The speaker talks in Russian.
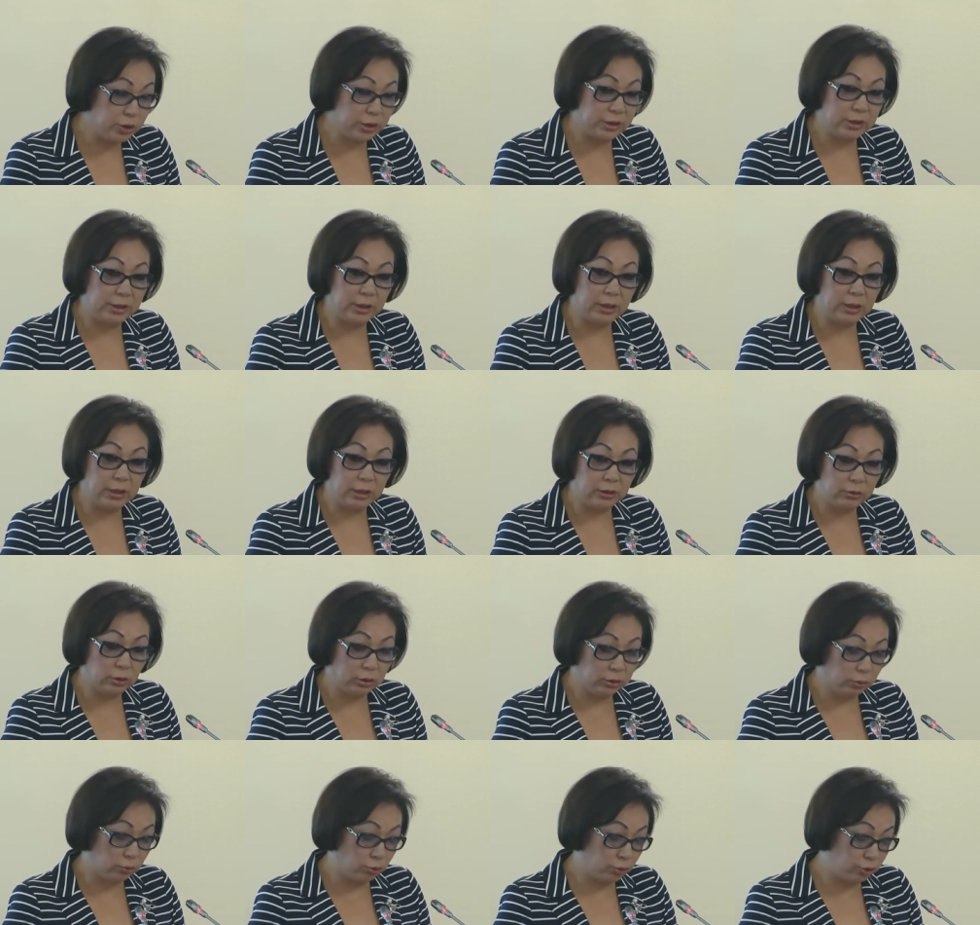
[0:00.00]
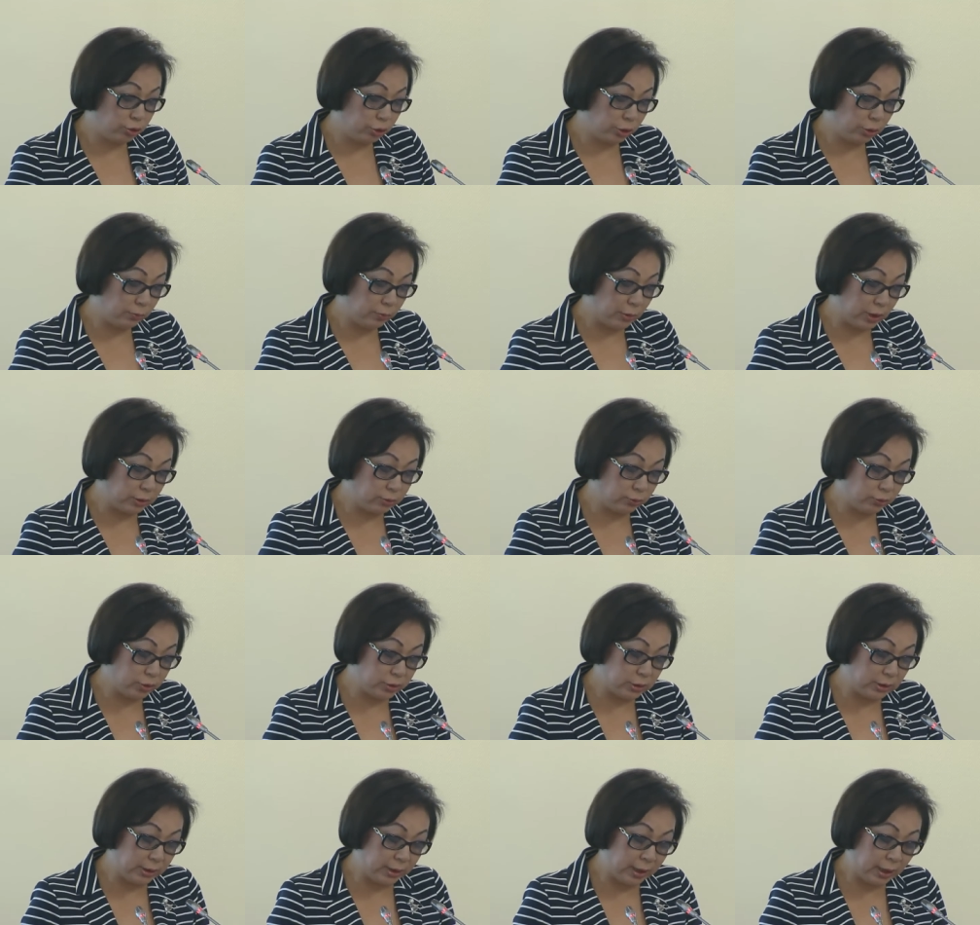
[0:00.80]
числе недоношенным,
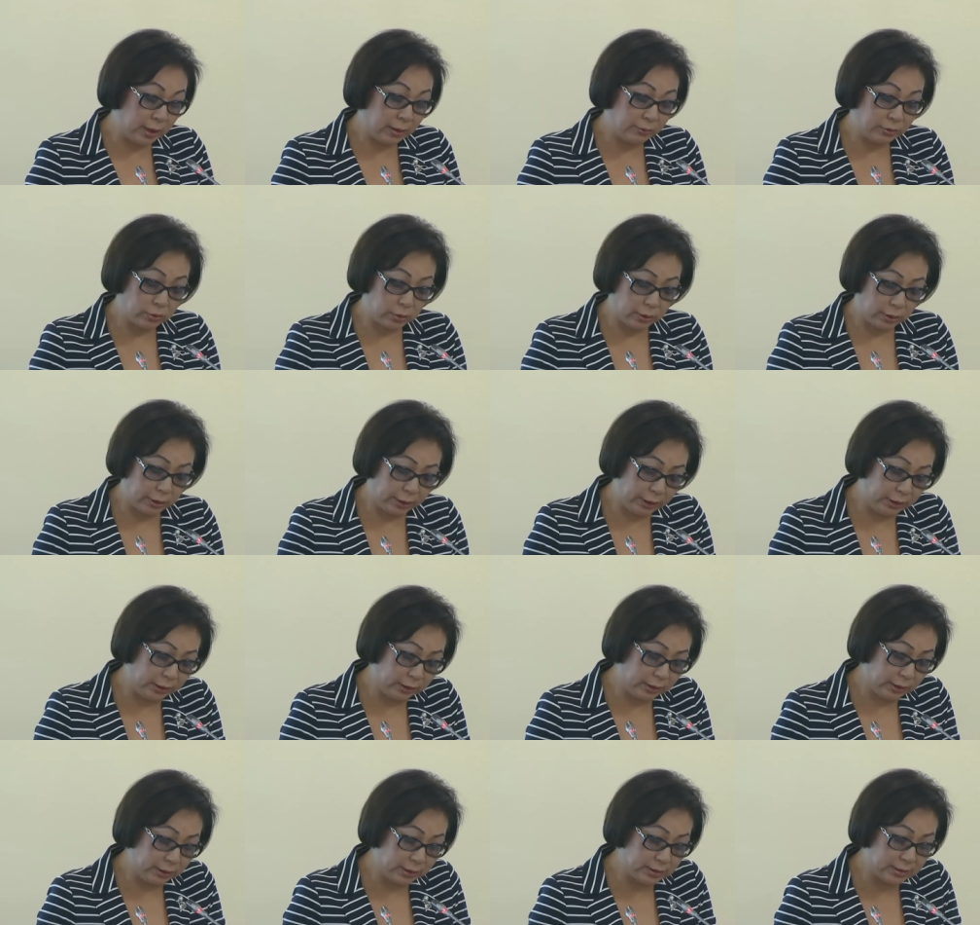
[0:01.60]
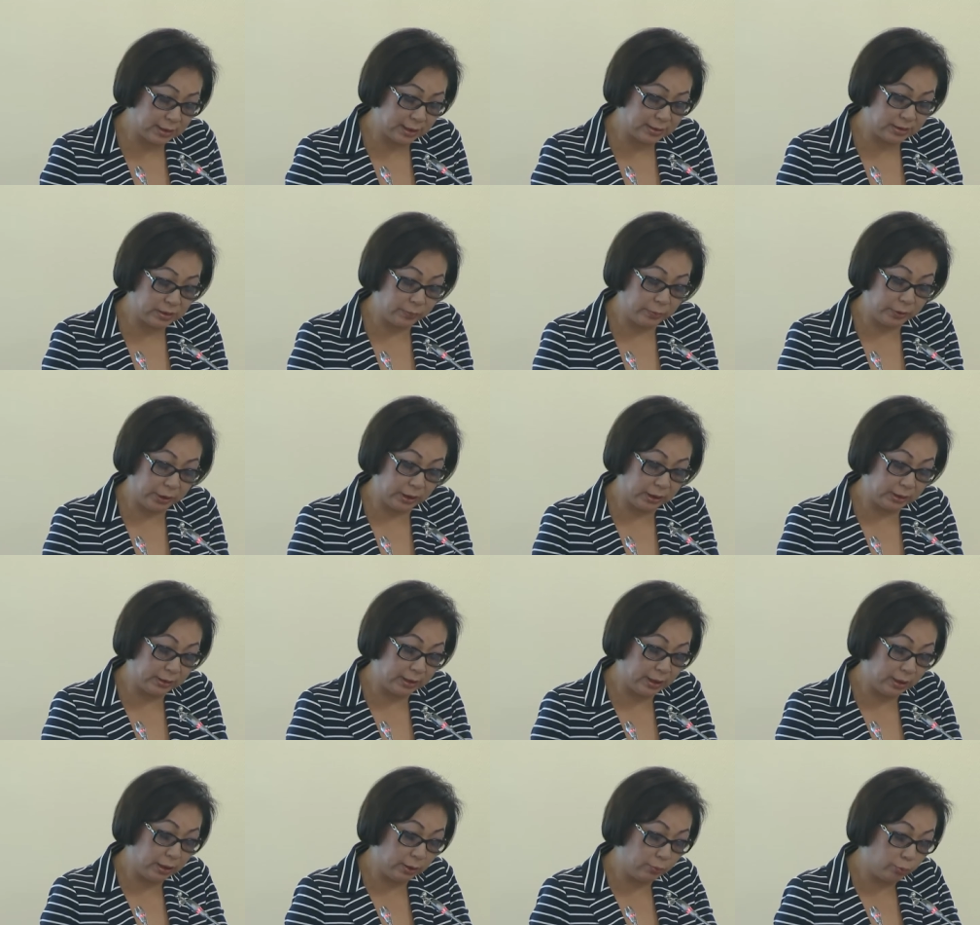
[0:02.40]
осуществлена регионализация
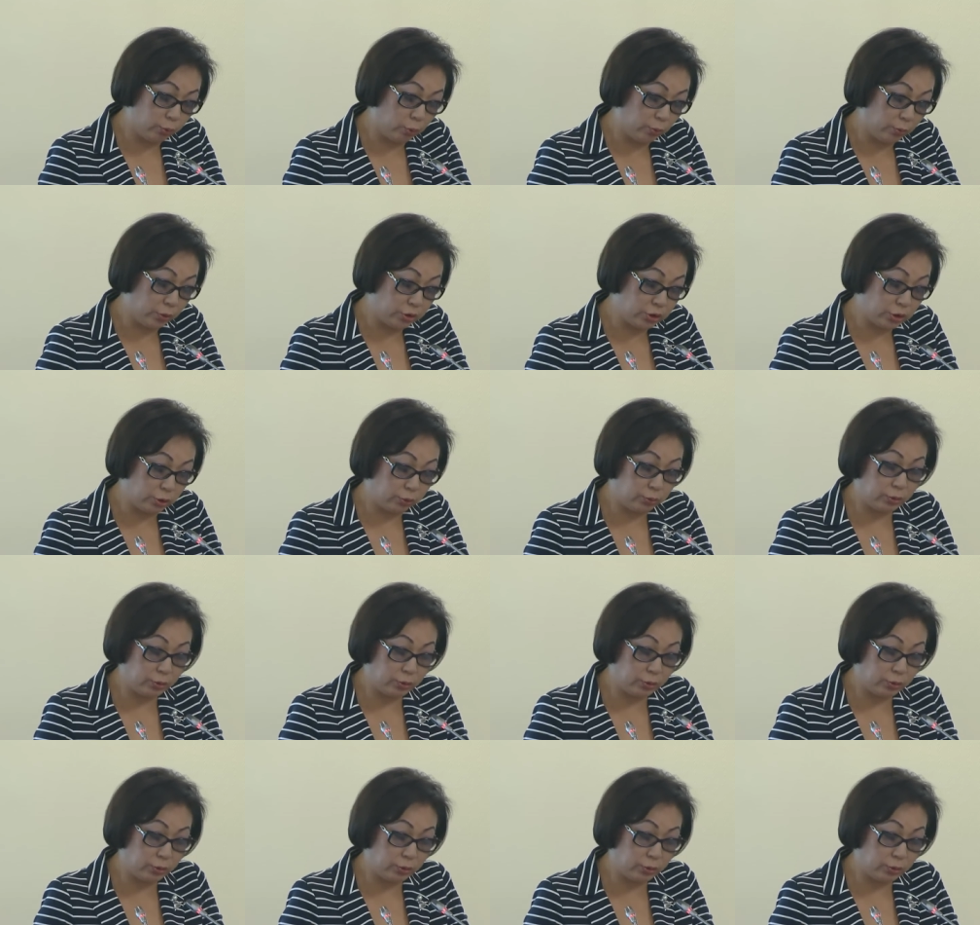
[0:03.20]
перинатальной помощи.